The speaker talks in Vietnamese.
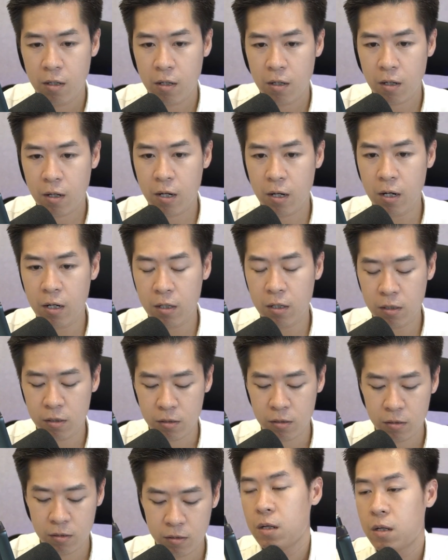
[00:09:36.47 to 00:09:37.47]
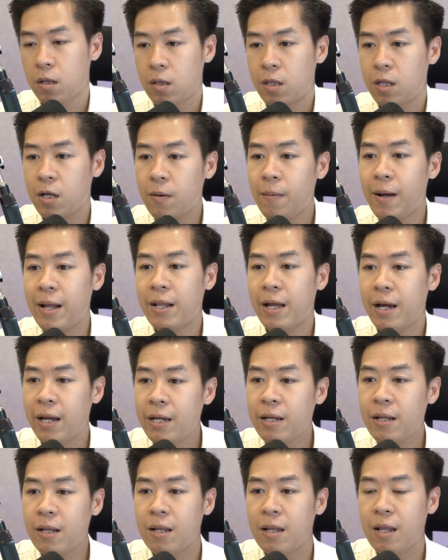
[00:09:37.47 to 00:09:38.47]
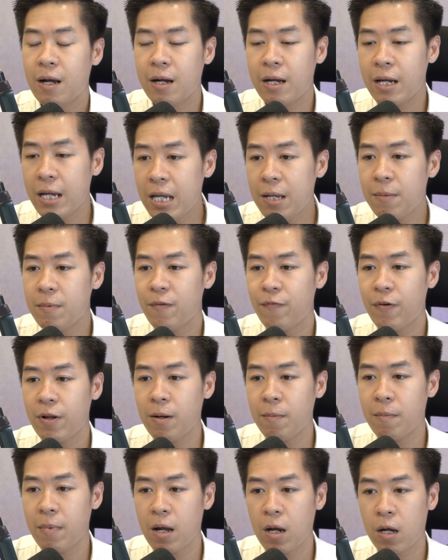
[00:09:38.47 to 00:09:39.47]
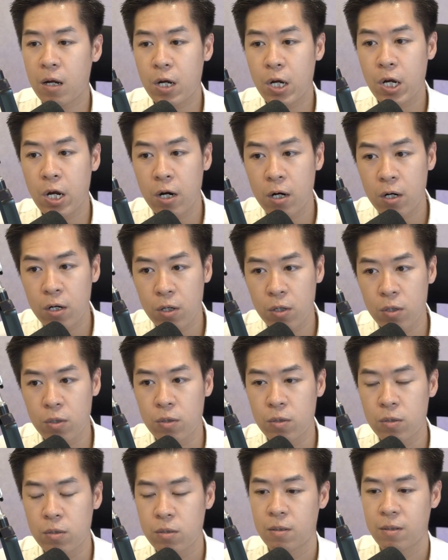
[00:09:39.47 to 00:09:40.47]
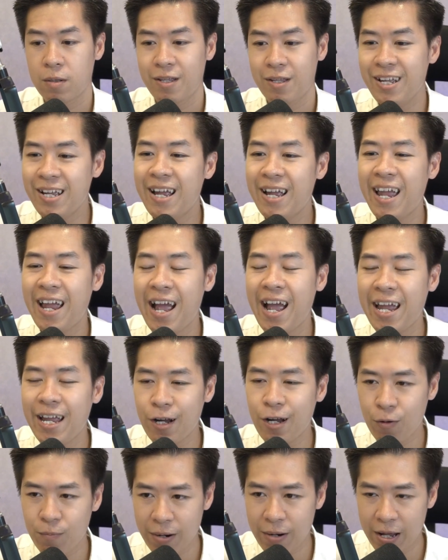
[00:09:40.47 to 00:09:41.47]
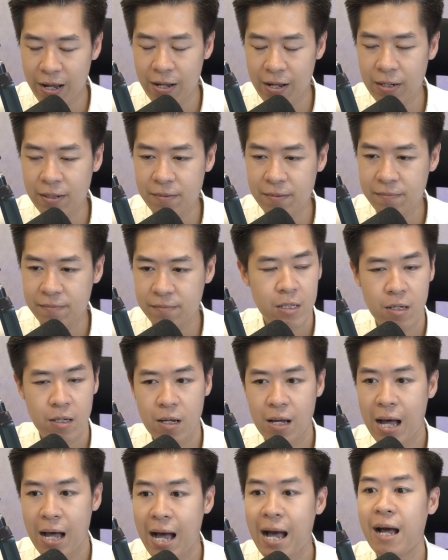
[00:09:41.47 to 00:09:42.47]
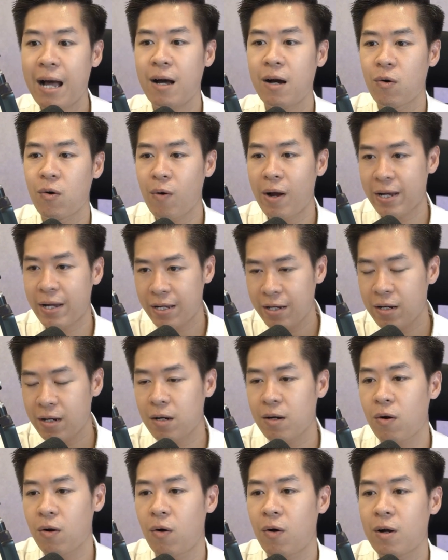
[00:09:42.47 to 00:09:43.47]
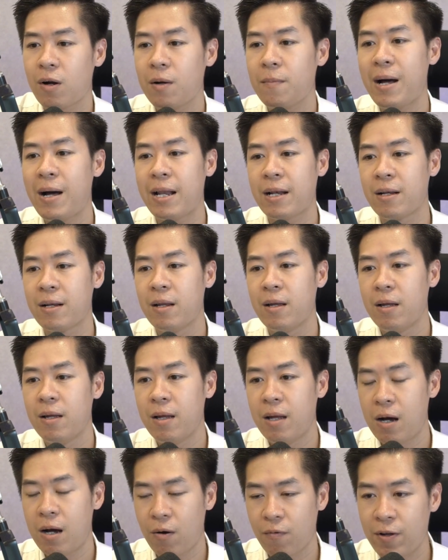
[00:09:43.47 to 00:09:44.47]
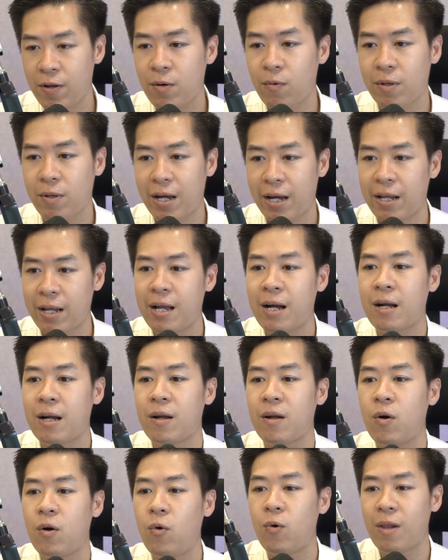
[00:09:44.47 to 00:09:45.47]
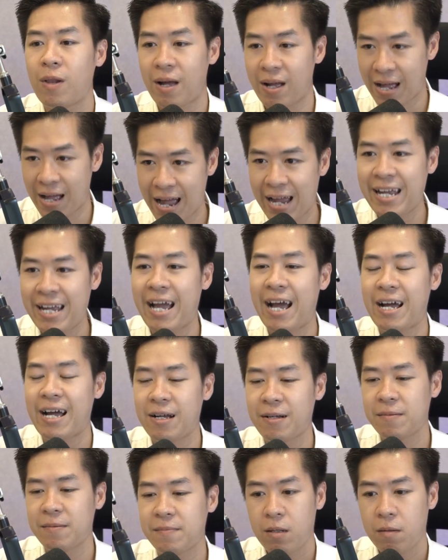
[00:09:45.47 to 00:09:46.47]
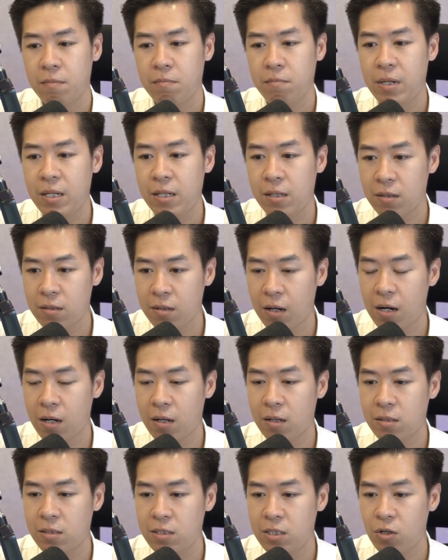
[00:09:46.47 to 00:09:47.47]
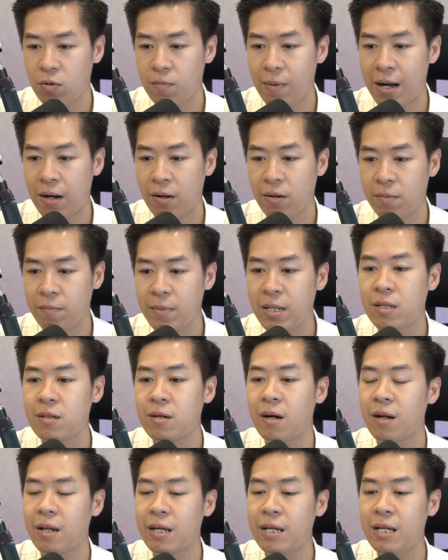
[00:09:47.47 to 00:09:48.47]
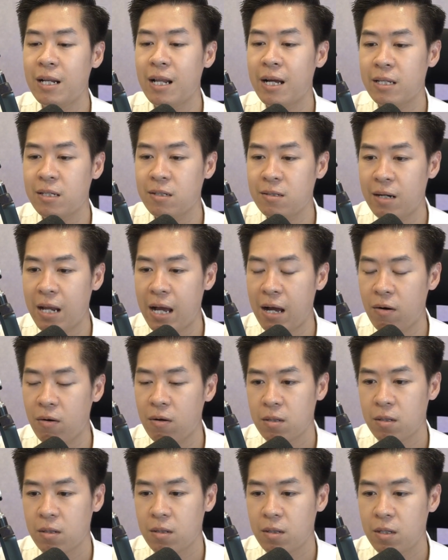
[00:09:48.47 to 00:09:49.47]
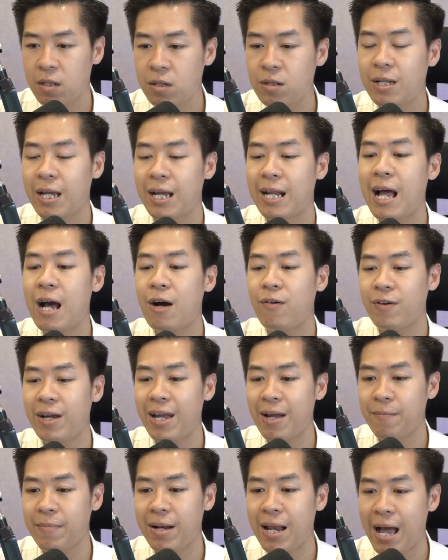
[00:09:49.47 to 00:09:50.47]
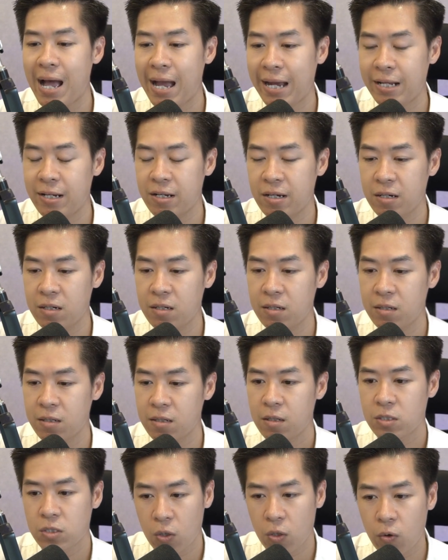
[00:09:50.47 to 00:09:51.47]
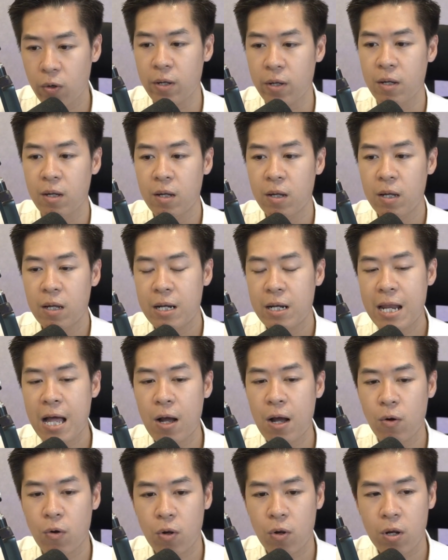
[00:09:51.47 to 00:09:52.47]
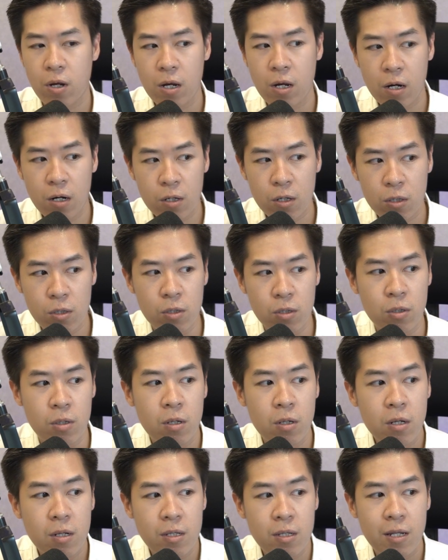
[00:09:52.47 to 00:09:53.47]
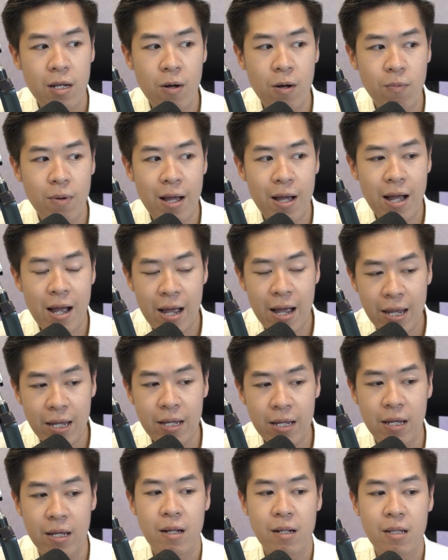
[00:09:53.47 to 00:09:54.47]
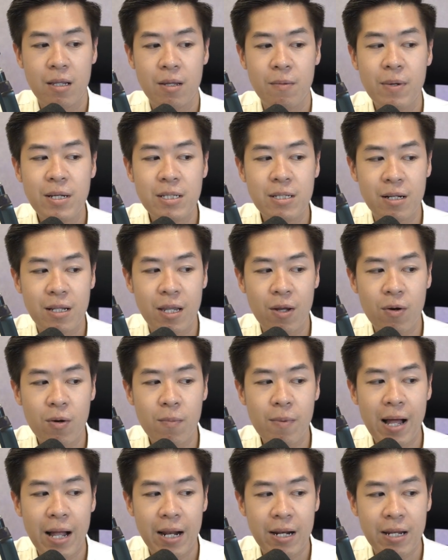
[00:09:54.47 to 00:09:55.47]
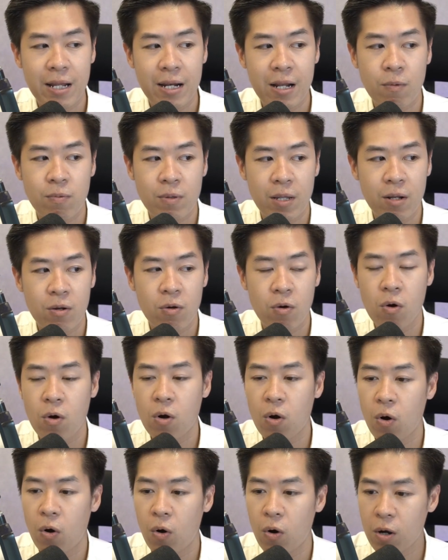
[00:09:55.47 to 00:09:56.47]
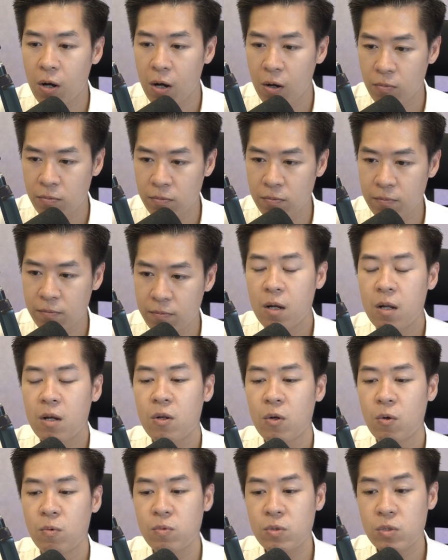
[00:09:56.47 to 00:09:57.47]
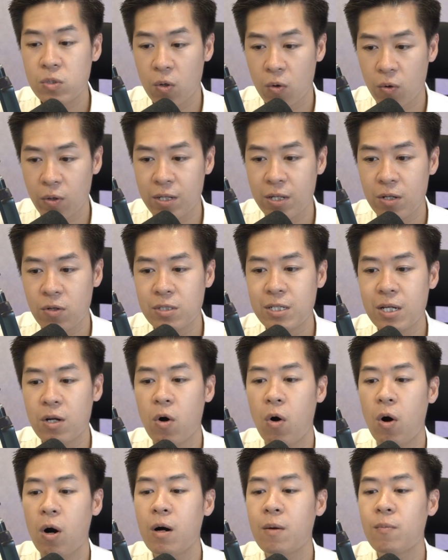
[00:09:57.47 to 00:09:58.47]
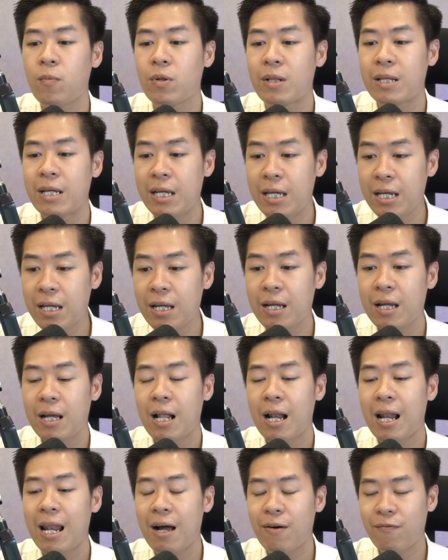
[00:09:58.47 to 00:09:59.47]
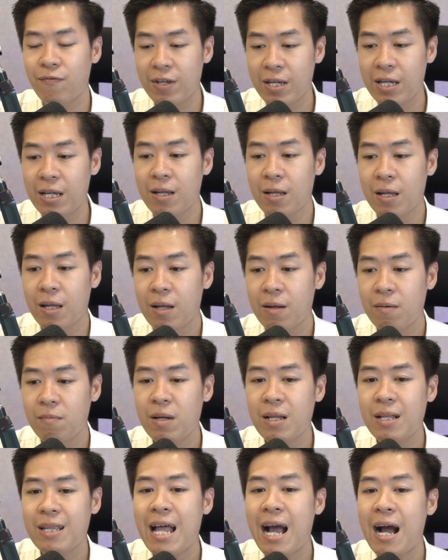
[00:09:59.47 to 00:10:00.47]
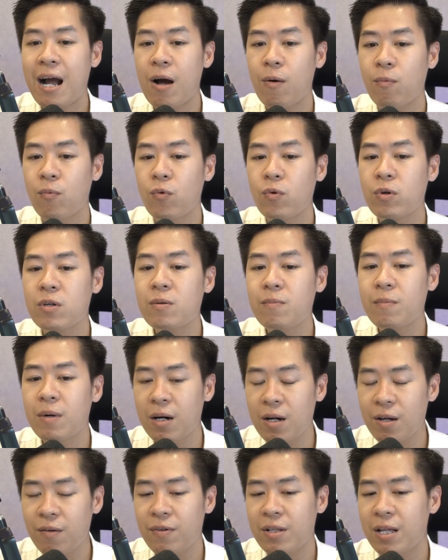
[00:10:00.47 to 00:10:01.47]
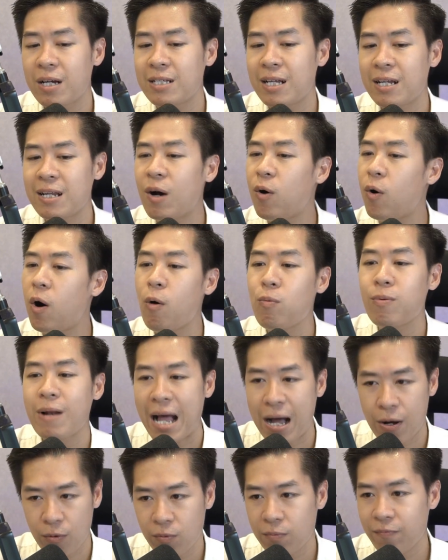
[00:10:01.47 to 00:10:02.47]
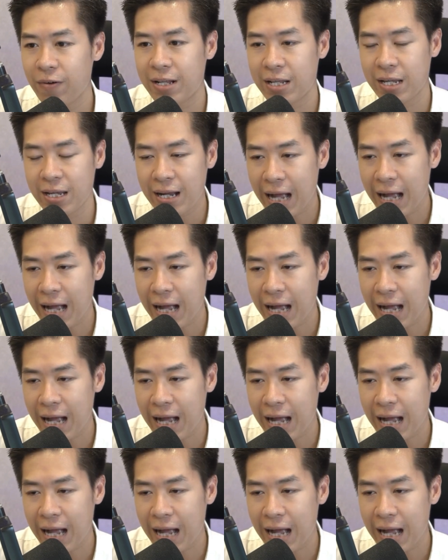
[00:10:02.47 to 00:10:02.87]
Girl. Thì các bạn thấy là khi mà phát âm là girl thì nghe hay không nã? À, ở ngoài kia có các bạn học viên của thầy đang hô là hay ạ. À. Bình thường, Triệu bảo thì bình thường ý là như thế nào? Thì như thế nào với em mới là hay nữa? Rồi. Nào, girl thì đọc là hay. Thì bây giờ theo các bạn để đọc thấy nó có khó không? Đúng rồi, thì nó sẽ khó hơn một tí. là vì mình đang học ngôn ngữ mới và thời gian đầu ông nào cũng phải thế